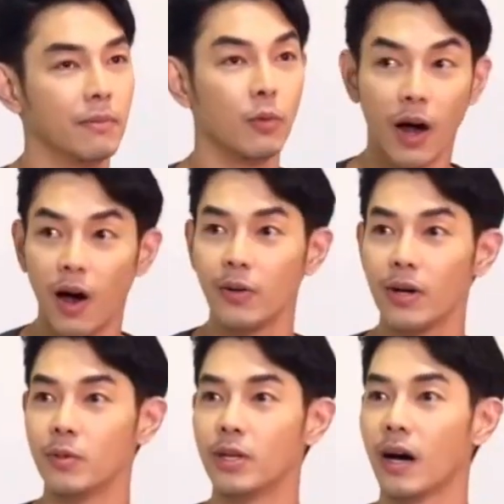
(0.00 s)
หมูทอด
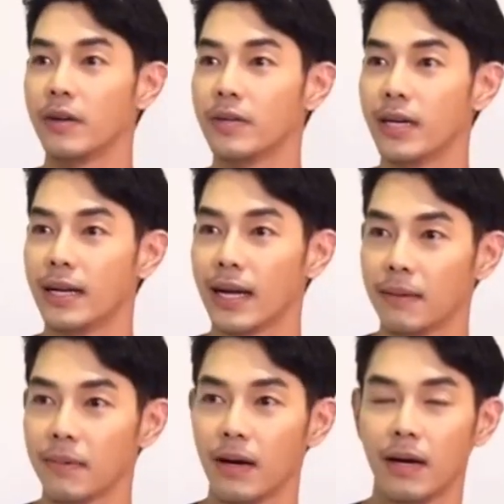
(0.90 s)
ด้วยหมูทอดด้วยนะค
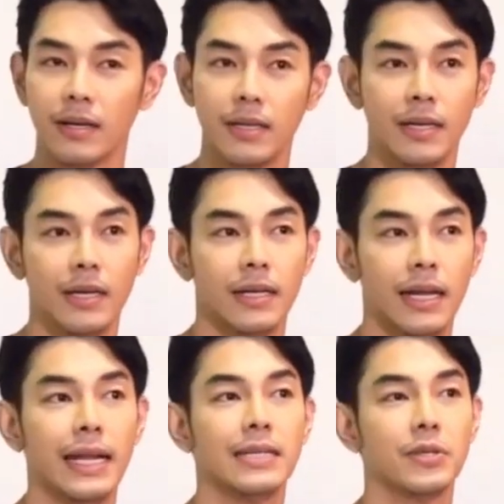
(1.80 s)
รับ ก็
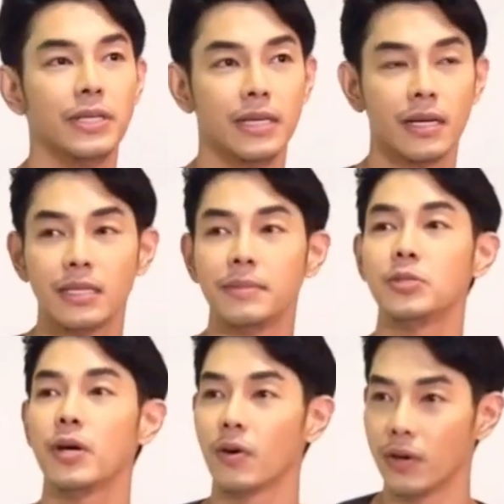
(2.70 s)
รายได้ส่วนหนึ่งก็จะไป
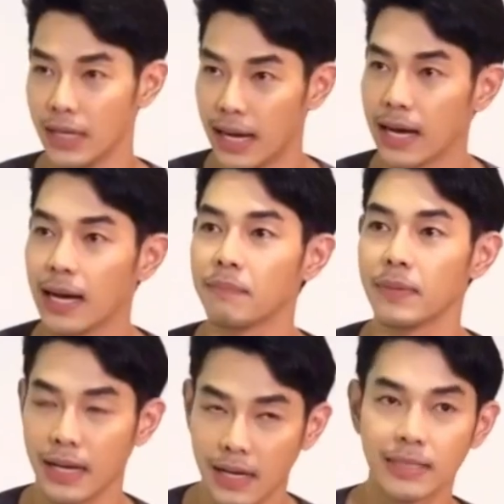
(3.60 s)
ช่วยคนเนี่ยแหละครับ
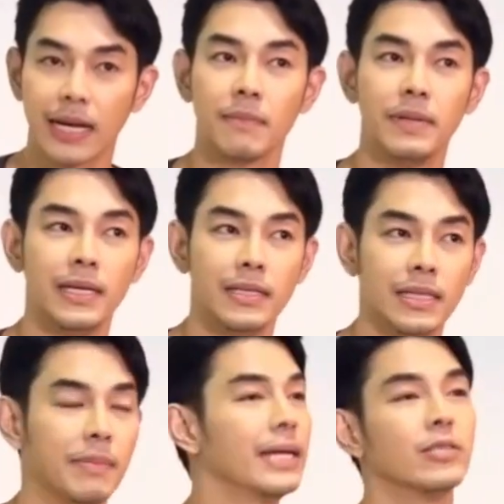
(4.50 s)
ยังไงก็สั่งน้ำพริก
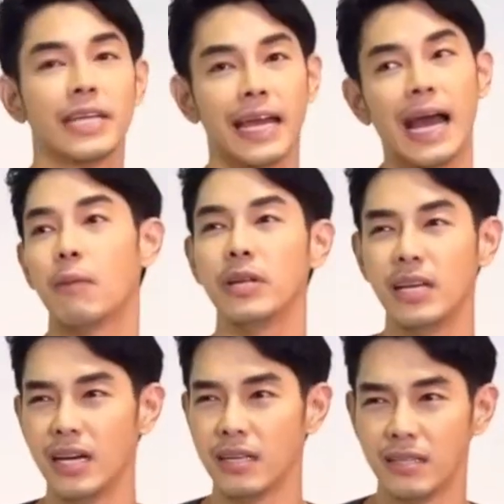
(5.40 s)
อย่าไปให้สนใจข่าวพวก
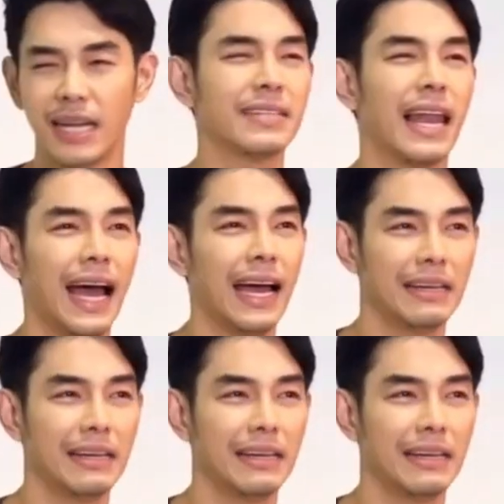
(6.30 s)
นี้เลยไร้สาระ